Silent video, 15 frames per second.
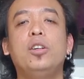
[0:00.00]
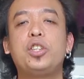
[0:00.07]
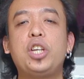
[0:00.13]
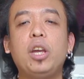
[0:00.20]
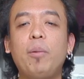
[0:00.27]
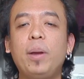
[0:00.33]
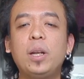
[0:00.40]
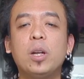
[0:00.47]

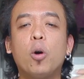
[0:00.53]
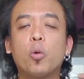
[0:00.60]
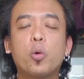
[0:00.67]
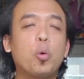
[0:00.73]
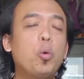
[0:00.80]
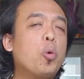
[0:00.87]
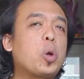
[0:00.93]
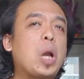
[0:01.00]
ชีวิตห
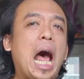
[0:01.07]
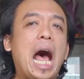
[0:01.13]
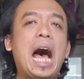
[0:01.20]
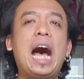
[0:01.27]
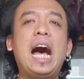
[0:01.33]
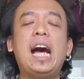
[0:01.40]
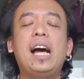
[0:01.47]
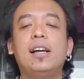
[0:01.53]
รูหรา
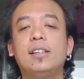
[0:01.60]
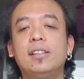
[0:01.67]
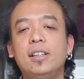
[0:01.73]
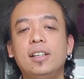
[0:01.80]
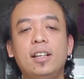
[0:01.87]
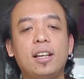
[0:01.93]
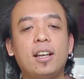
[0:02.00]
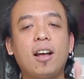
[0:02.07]

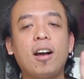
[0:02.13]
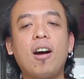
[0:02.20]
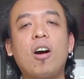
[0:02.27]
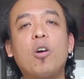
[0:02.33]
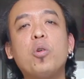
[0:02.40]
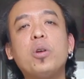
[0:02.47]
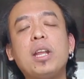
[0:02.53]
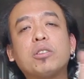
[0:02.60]
แล้วก็
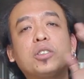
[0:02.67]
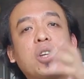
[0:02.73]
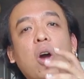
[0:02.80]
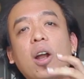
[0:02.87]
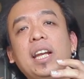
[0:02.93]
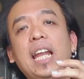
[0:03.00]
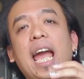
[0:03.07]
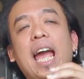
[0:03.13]
คุณเดลสก
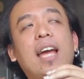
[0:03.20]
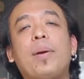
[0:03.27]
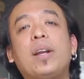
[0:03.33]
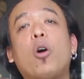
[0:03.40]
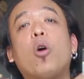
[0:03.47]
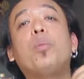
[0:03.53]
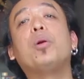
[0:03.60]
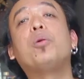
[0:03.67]
อตเนี่ยเป็น
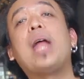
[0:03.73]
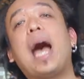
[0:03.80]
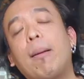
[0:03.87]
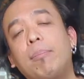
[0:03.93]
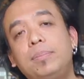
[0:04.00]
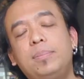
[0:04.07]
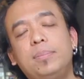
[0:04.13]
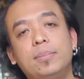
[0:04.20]
คนผิว
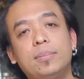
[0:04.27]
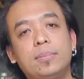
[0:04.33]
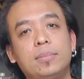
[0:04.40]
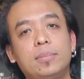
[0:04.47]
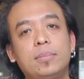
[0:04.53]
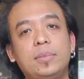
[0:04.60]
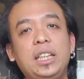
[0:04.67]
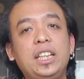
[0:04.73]

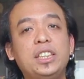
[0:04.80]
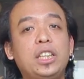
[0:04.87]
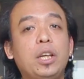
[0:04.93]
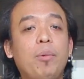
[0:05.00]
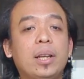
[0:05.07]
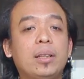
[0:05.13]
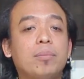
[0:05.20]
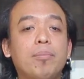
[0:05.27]
ดำที่ชี
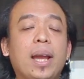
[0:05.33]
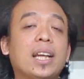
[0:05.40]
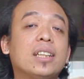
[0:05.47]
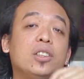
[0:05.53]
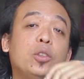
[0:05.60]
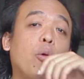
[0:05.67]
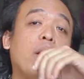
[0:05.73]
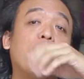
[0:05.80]
วิตแม่ง
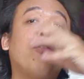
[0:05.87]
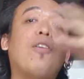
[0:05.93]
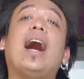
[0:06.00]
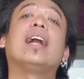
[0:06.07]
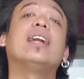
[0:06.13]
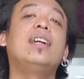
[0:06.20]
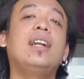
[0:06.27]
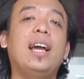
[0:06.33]
อยู่อีกฝั่
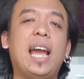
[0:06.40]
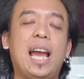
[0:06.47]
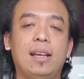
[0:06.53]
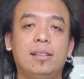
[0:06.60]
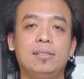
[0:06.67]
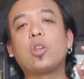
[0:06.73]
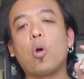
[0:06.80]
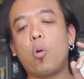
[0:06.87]
งหนึ่งเลยอะ
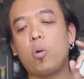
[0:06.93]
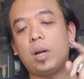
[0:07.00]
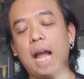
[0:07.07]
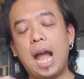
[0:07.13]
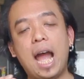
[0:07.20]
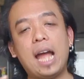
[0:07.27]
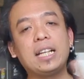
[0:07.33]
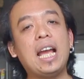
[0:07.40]
ตก
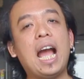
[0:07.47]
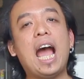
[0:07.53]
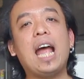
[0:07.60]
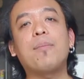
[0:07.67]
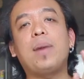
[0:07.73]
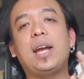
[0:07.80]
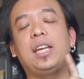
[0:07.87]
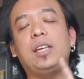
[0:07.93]
งานงาน
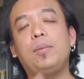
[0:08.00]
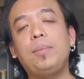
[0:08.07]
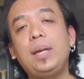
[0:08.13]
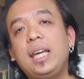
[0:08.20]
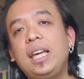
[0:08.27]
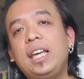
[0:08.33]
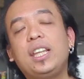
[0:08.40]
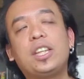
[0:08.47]
ใหม่
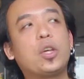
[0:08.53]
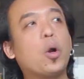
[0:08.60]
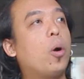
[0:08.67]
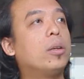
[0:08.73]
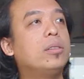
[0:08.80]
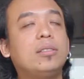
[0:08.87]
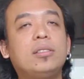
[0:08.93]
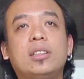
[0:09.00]
มีจ
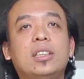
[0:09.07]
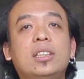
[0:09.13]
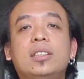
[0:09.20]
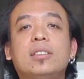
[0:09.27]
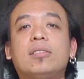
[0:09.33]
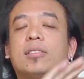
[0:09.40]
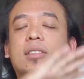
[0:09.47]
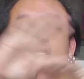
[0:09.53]
นคือ
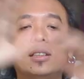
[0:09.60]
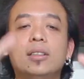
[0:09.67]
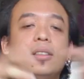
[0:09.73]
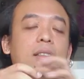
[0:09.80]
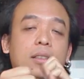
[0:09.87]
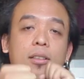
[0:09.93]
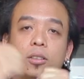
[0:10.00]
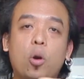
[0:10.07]

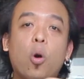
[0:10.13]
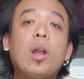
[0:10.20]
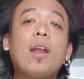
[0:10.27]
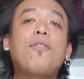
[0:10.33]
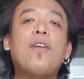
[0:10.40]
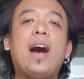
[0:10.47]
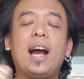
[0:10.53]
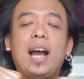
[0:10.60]
คนละฝั่ง